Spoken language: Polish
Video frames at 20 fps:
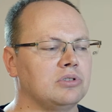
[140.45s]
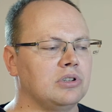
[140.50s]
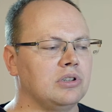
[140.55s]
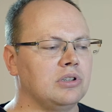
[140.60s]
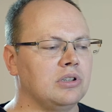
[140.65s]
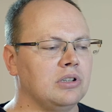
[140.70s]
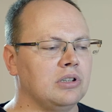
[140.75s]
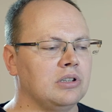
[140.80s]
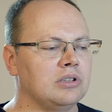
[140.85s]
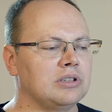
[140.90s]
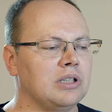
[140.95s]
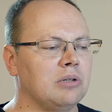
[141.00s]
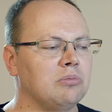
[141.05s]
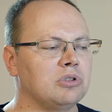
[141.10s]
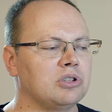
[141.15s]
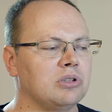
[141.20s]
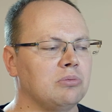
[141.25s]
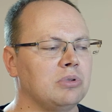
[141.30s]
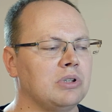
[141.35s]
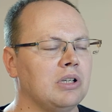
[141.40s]
czyli
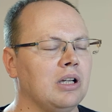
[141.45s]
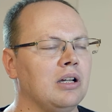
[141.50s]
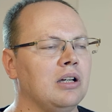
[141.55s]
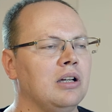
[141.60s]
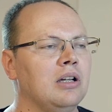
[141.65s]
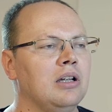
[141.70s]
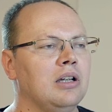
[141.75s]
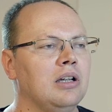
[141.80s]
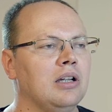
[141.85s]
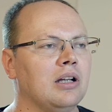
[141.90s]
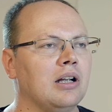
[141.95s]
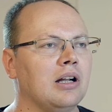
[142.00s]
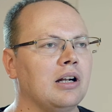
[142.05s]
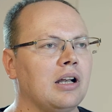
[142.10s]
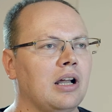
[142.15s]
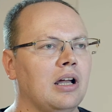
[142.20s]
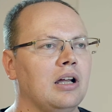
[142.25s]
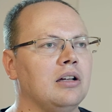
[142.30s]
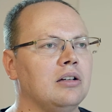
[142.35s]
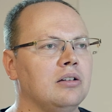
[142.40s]
chcemy, żeby ta
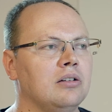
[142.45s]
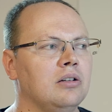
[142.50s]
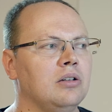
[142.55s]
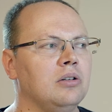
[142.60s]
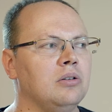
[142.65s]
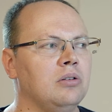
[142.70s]
gra